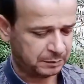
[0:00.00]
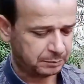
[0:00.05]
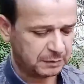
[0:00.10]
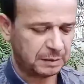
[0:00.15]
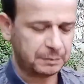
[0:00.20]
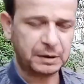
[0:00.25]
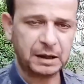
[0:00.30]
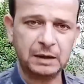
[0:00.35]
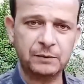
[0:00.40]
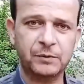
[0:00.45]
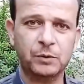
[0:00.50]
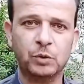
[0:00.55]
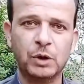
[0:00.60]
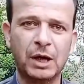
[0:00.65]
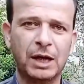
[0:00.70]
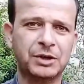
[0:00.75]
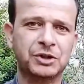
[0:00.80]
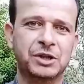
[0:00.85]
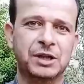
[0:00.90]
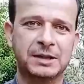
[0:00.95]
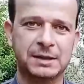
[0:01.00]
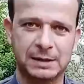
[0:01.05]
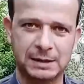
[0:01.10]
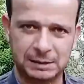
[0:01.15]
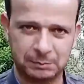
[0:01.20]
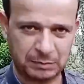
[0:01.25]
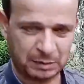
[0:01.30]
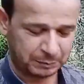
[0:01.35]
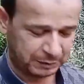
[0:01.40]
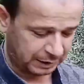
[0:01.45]
ما مكلفه ولا 10
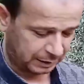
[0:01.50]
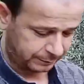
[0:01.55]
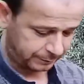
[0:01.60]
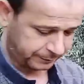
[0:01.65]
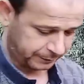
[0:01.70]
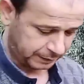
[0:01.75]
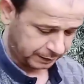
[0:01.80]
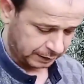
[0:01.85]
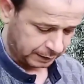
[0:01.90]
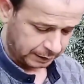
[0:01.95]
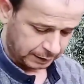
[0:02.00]
سنت ما مكلفه